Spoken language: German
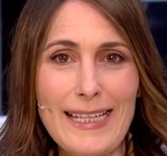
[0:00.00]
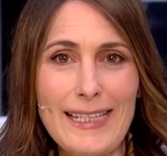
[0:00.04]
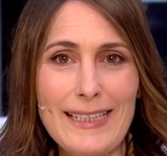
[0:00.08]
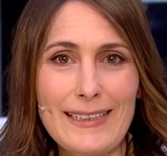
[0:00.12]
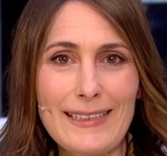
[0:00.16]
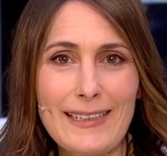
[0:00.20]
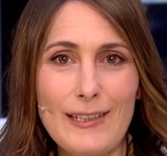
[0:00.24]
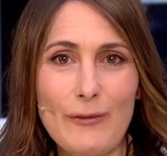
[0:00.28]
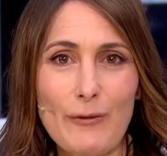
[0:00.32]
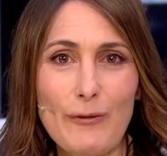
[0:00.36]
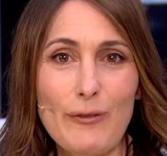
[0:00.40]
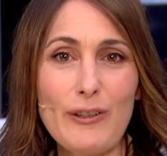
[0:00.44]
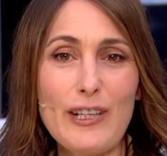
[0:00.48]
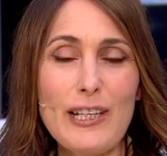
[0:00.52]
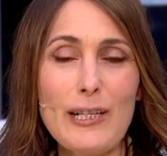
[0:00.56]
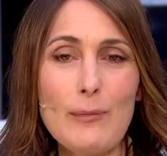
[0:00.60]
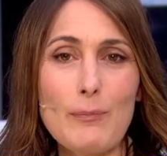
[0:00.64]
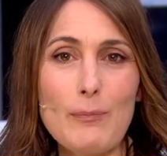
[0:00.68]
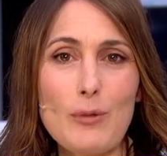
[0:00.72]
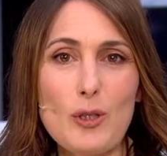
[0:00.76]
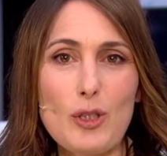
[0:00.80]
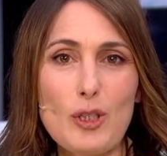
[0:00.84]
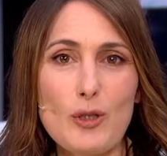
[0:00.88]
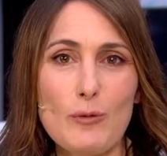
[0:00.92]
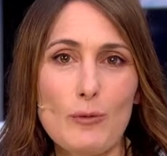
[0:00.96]
Den
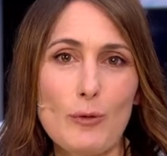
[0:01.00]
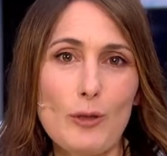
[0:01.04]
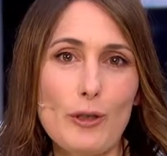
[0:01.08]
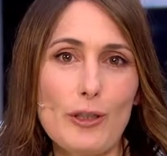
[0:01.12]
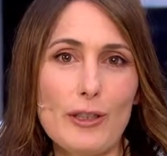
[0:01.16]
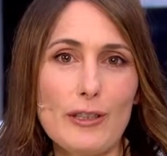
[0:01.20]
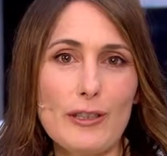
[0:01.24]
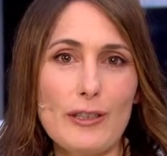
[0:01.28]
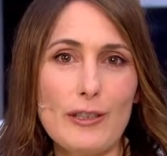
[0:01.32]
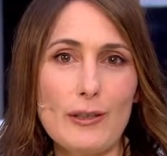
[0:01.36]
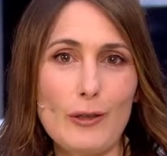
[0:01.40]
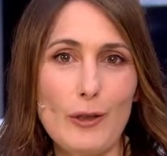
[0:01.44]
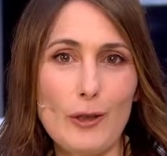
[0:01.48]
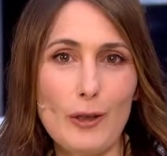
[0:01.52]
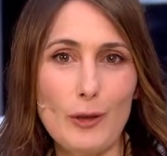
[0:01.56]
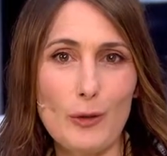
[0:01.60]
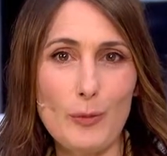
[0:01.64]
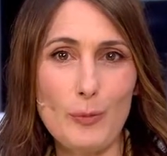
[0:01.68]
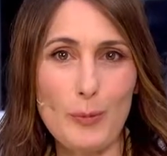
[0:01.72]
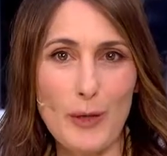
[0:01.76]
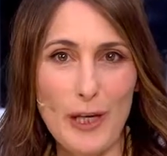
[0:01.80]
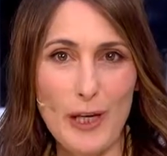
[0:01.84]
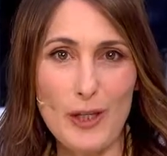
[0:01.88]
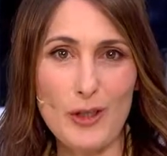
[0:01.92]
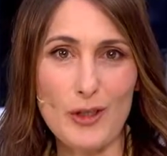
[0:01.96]
vielbeschworenen
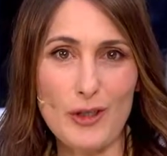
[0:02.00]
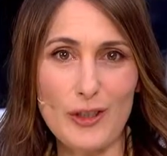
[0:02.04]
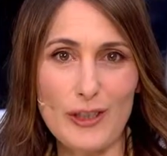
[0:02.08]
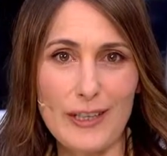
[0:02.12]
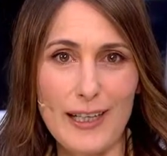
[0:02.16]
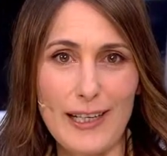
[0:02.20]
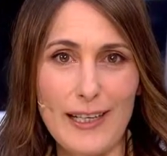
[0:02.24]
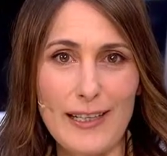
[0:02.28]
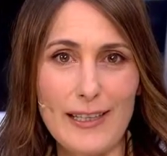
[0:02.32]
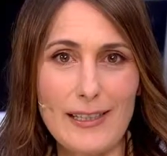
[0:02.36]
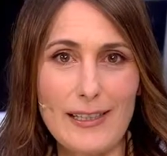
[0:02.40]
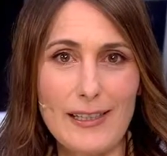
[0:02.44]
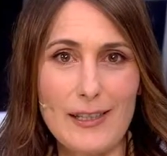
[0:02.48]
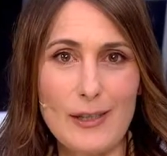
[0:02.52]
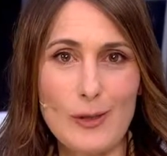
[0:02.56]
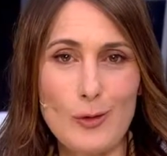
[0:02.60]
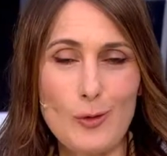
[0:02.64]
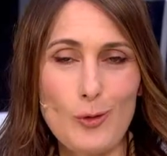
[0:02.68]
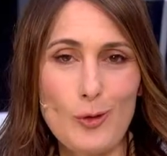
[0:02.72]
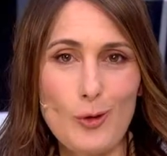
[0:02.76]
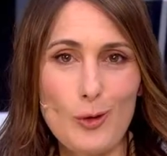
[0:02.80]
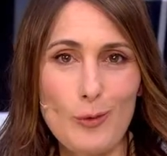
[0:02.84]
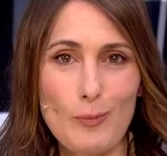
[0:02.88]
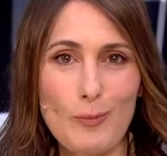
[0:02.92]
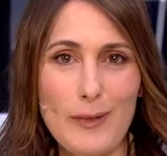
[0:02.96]
europäischen Geist
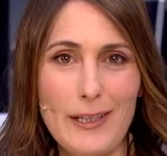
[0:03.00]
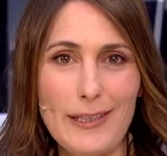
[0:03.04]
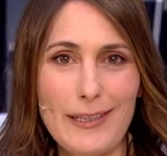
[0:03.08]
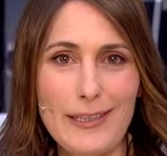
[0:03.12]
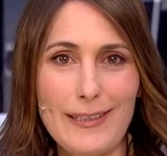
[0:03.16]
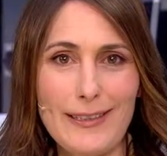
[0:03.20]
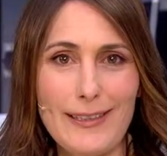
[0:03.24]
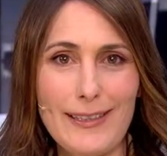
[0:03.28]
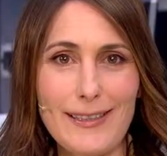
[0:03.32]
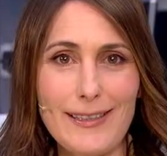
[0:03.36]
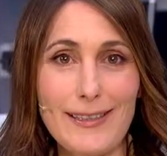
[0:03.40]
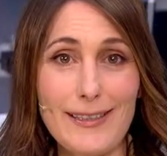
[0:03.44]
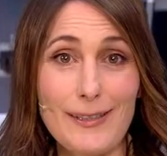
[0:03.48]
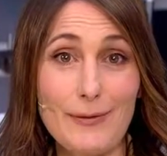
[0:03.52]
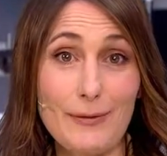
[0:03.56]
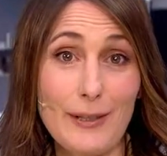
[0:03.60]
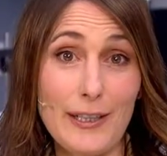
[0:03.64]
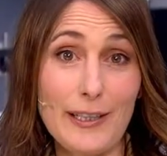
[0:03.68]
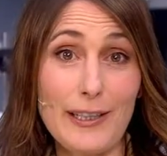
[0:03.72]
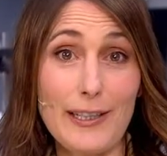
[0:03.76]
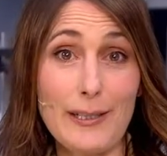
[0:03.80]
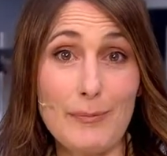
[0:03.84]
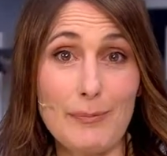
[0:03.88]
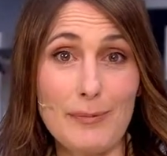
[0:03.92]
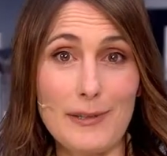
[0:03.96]
sucht man indes
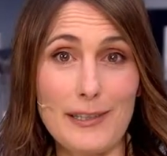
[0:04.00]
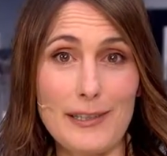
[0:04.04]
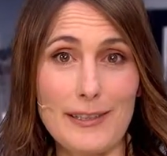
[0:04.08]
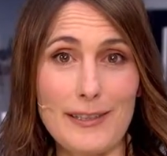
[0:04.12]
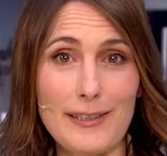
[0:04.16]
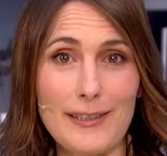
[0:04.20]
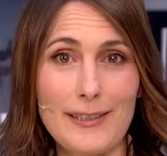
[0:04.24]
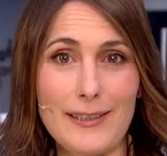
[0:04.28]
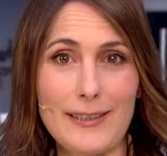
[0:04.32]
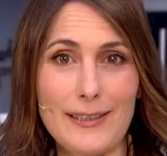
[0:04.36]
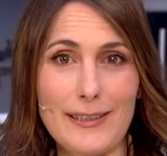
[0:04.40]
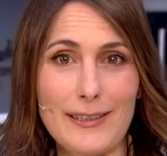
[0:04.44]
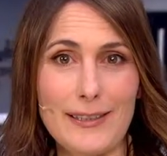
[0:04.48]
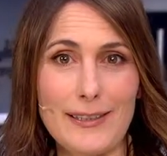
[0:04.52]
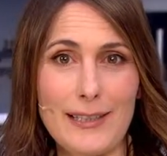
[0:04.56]
vergeblich.